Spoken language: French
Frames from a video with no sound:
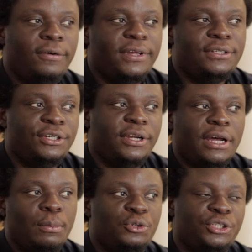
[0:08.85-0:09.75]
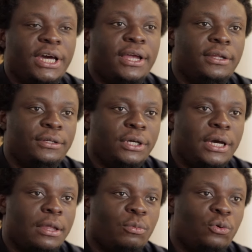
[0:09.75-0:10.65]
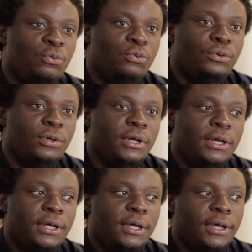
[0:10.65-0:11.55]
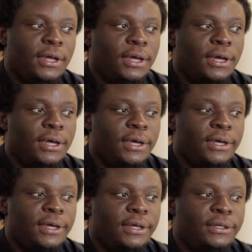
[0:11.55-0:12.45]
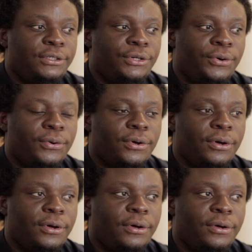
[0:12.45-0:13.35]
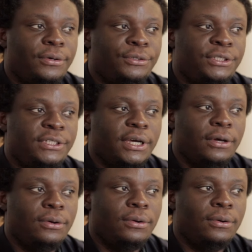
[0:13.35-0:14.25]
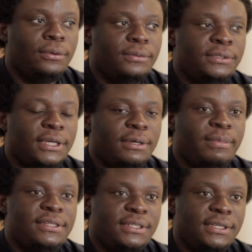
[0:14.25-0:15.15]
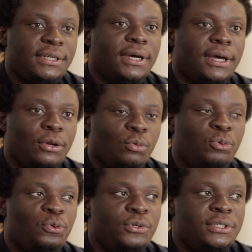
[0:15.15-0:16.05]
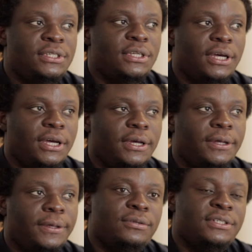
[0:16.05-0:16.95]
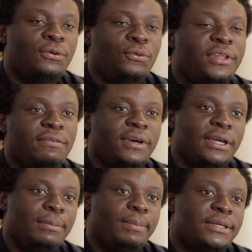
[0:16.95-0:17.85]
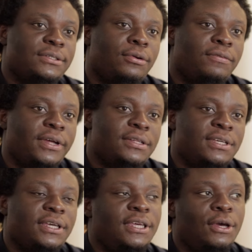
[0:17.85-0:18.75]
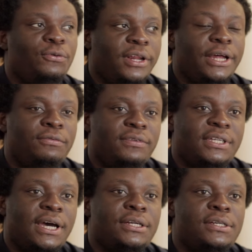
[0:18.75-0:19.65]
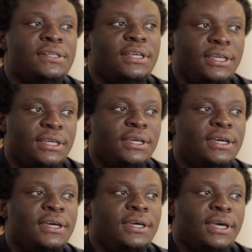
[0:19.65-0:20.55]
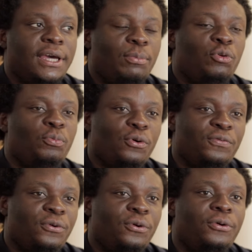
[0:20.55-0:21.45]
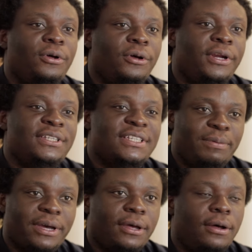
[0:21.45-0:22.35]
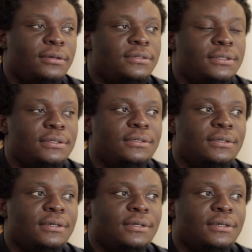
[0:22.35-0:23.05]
en fait, généralement, je gagne, beaucoup. Et donc, euh, je dirais que ce qui m'attire le plus, c'est le côté vrai des personnes, en fait. Ce qui est au-delà du visage, ce qui est plus profond, euh, les expériences,